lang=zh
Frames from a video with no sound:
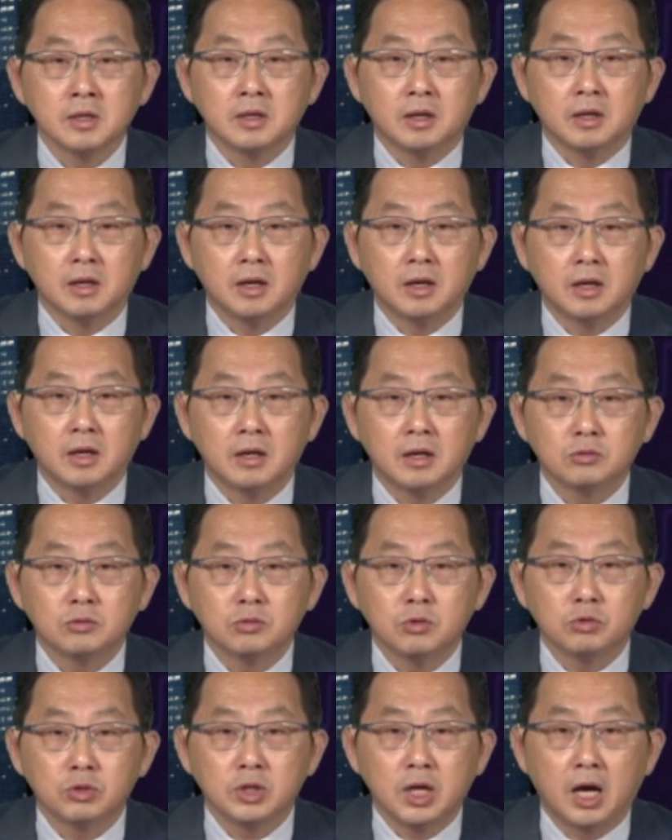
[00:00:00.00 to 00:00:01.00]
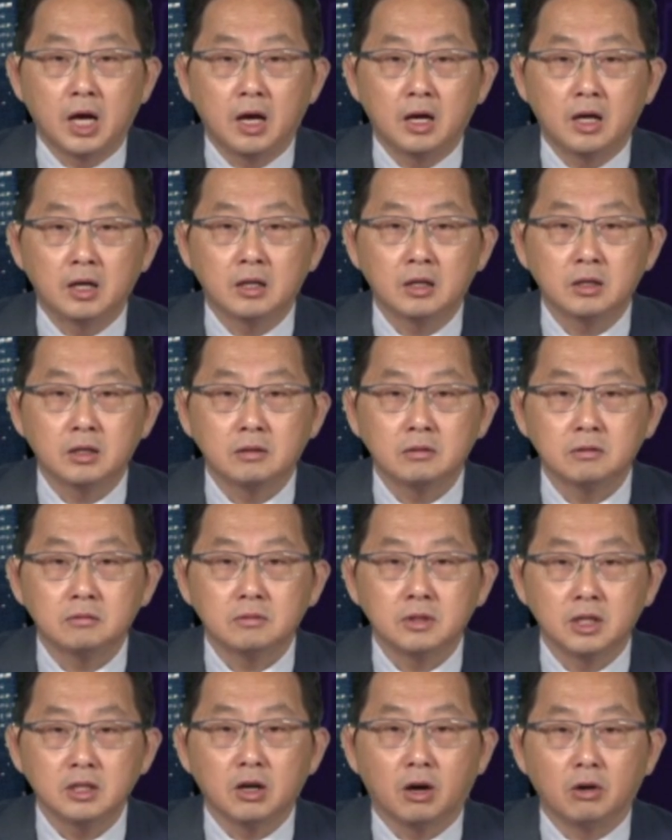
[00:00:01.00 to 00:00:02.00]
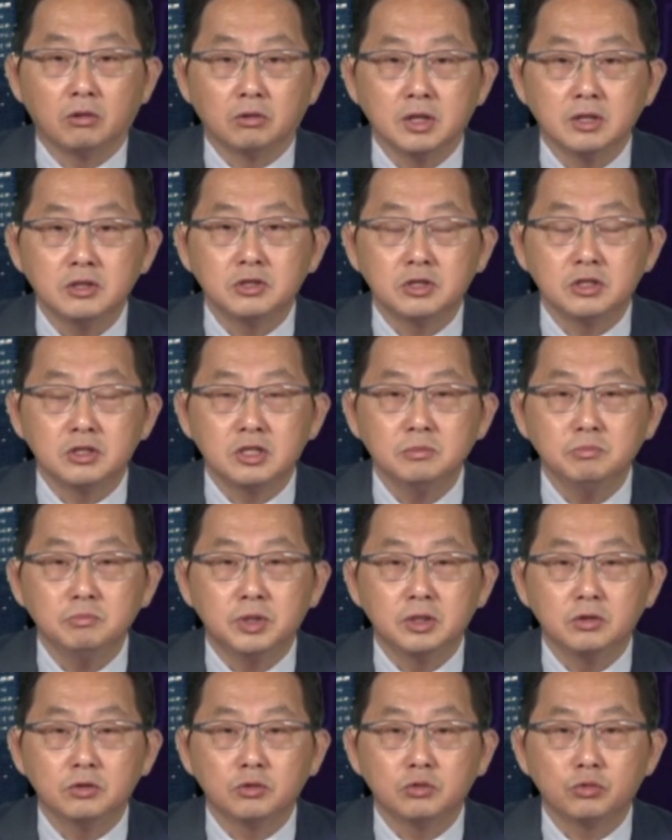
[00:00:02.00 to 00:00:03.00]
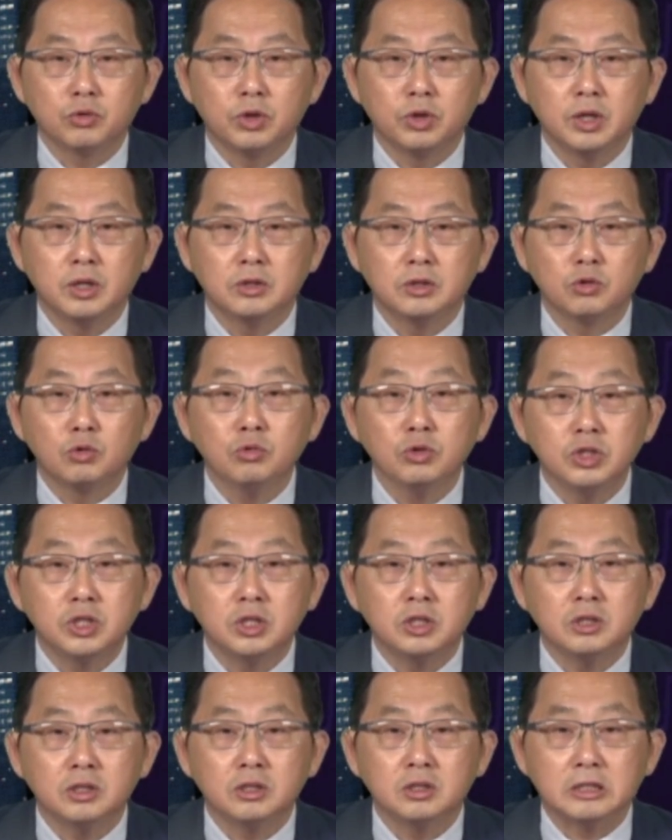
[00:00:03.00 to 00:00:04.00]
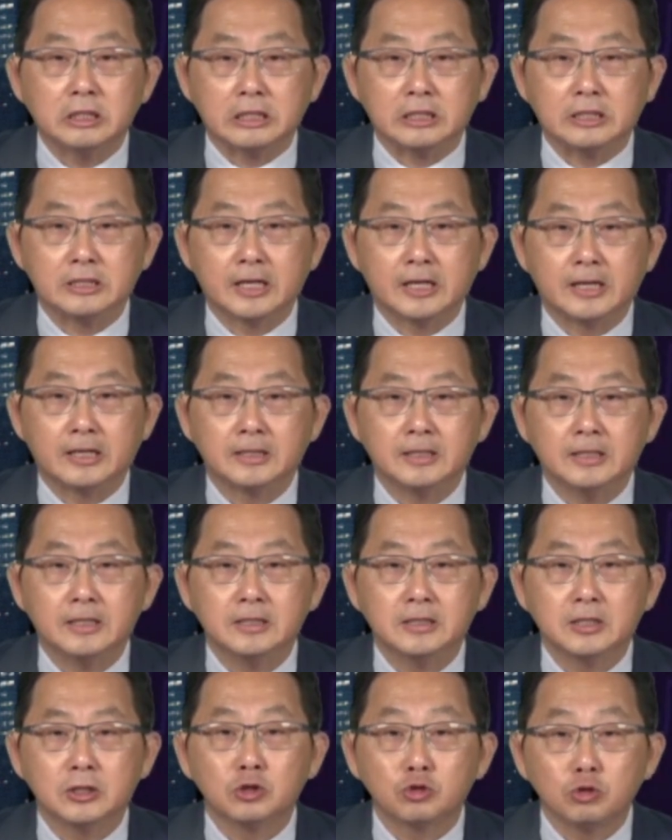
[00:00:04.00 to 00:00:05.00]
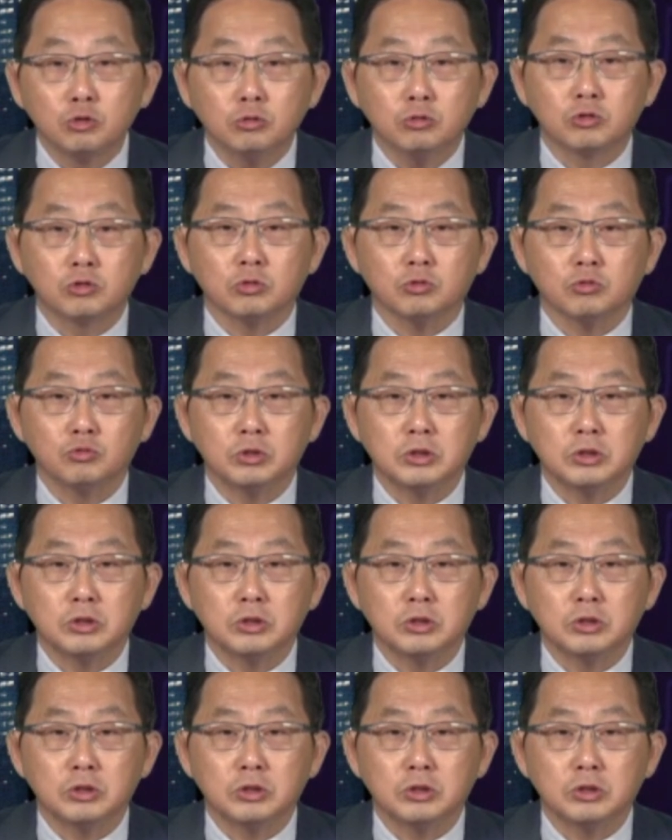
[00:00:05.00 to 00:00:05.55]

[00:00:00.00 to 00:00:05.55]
呃，中国国家领导人习近平对中戏也下了一些重手。